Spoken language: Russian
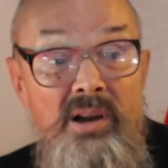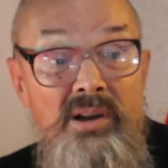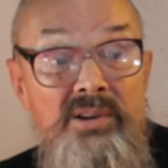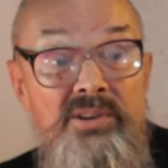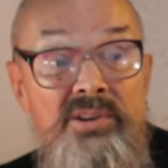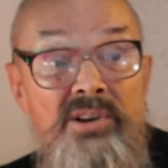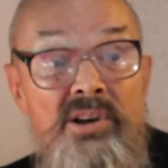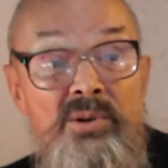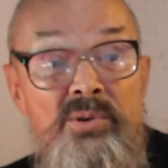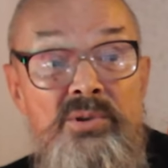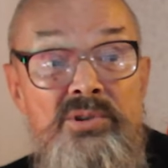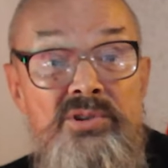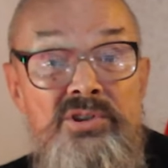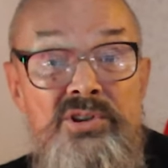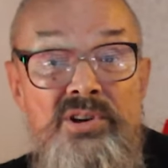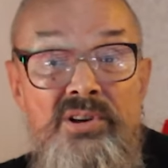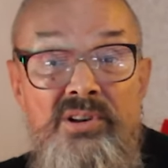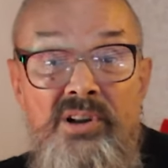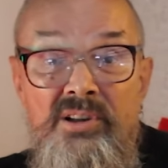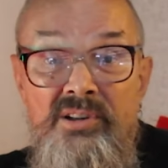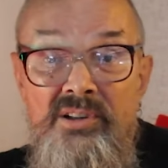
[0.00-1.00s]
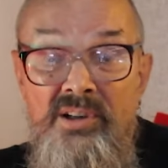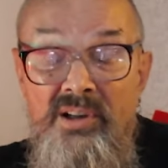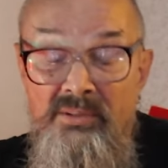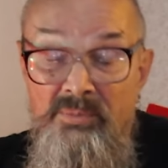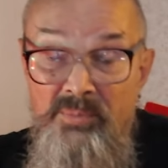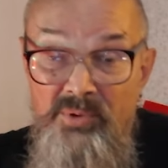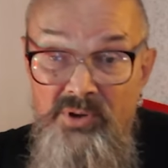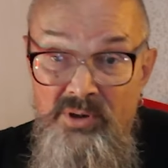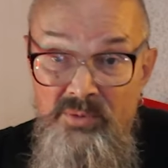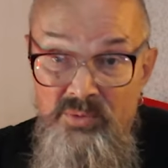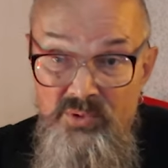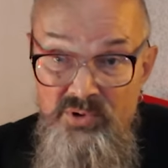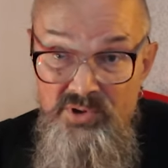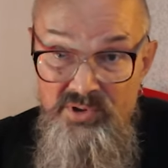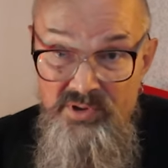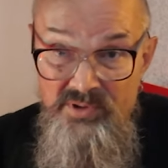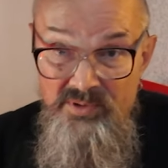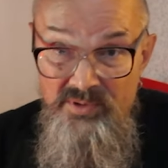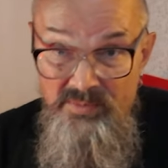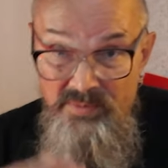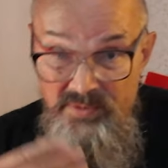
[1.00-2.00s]
никакой не шарлатан, потому
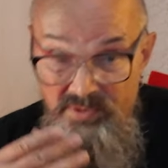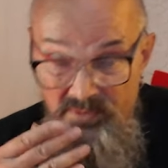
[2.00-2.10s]
что